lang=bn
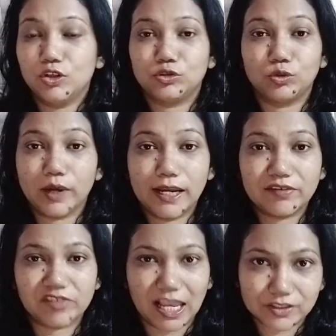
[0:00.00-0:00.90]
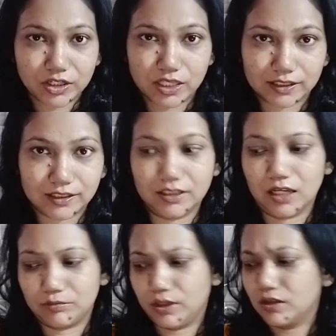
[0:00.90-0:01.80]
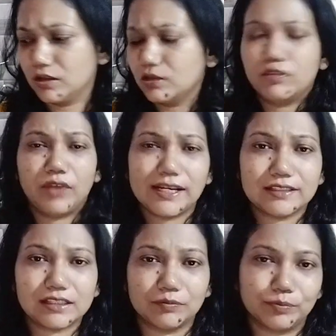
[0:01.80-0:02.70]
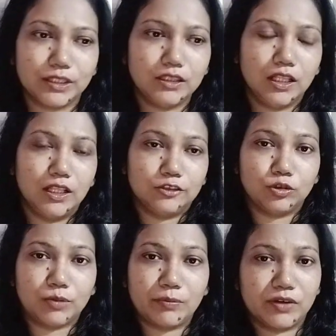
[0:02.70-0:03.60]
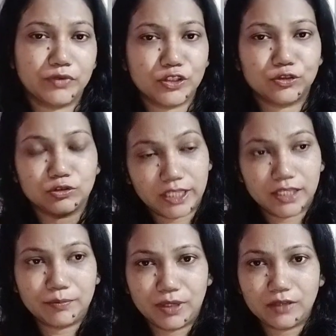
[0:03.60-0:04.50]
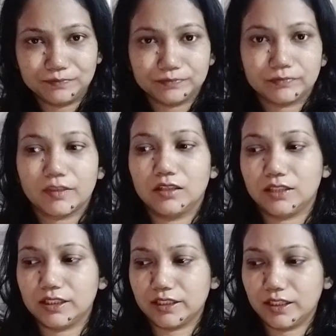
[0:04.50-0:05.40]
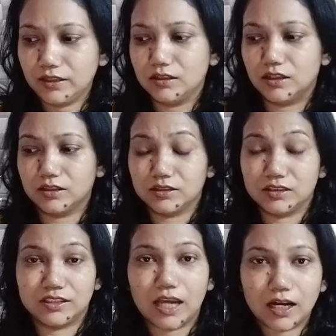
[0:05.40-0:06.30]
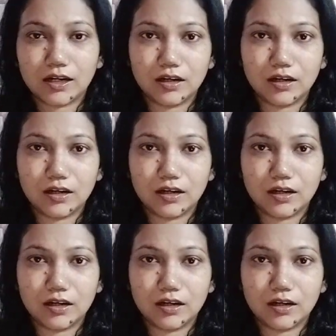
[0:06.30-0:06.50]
তো এর ক্রাইটেরিয়া কি থাকবে ভেরি সিম্পল তোমরা আমার ভিডিও দেখবে দেখে যার